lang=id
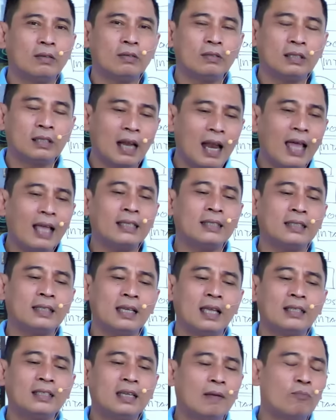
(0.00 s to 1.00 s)
Jelas
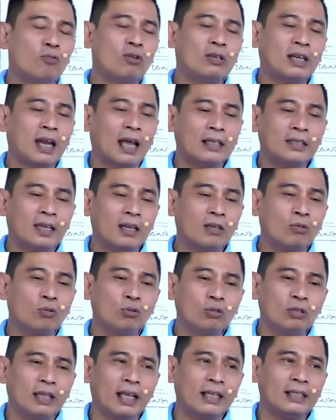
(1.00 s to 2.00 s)
ya jamu dasar
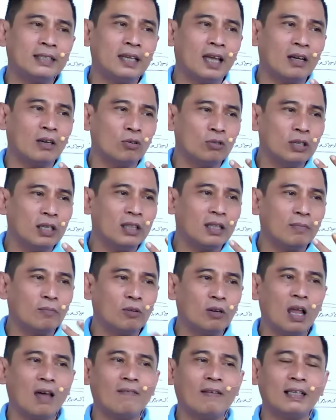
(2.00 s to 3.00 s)
kute Kunyit
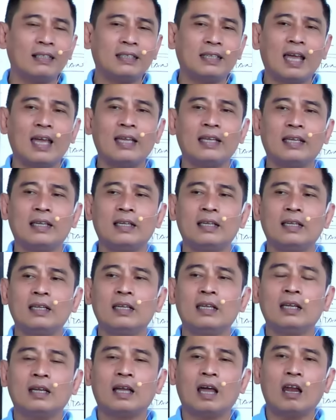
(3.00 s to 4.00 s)
temulawak jahe.
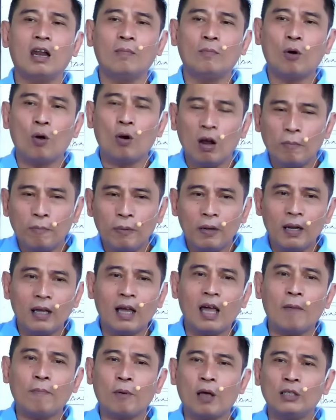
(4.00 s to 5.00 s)
Kalau mau lebih
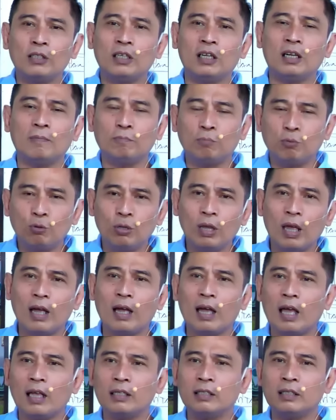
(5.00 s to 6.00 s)
lengkap kasih
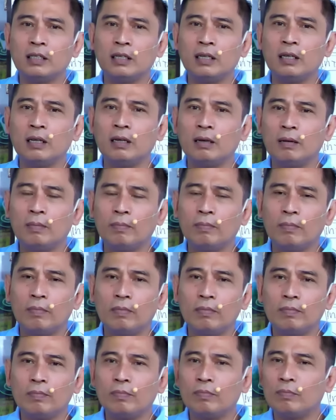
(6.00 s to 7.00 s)
lempuyang, kasih
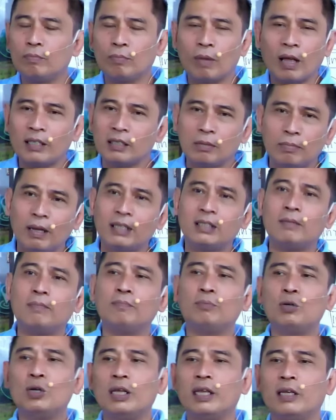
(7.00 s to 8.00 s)
macam-macam
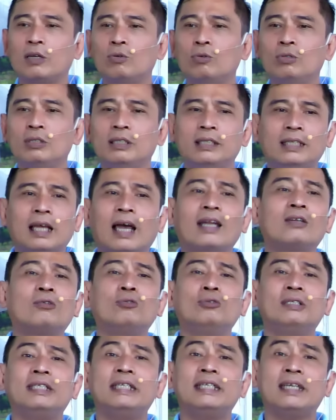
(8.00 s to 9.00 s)
boleh. kunci, jangan
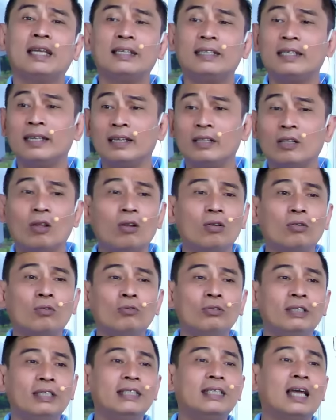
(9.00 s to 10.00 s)
kunci saja ya. Tolong
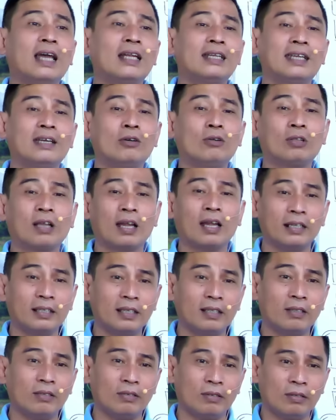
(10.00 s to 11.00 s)
kunci jangan diikutkan di
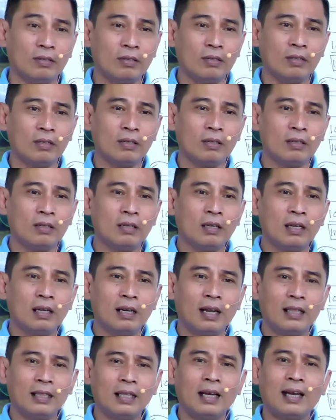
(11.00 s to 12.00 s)
situ.
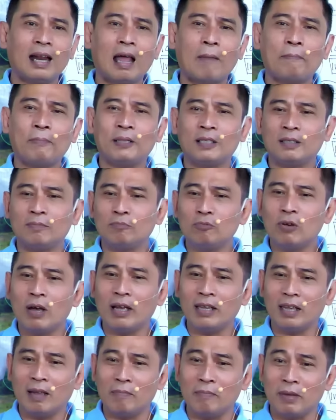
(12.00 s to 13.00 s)
Nanti rapat
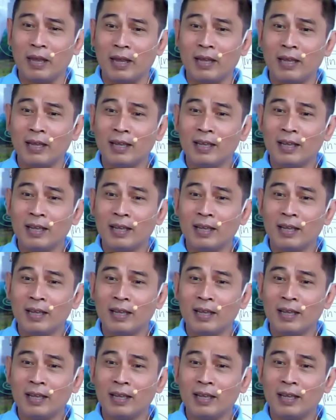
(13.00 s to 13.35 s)
semua ayamnya.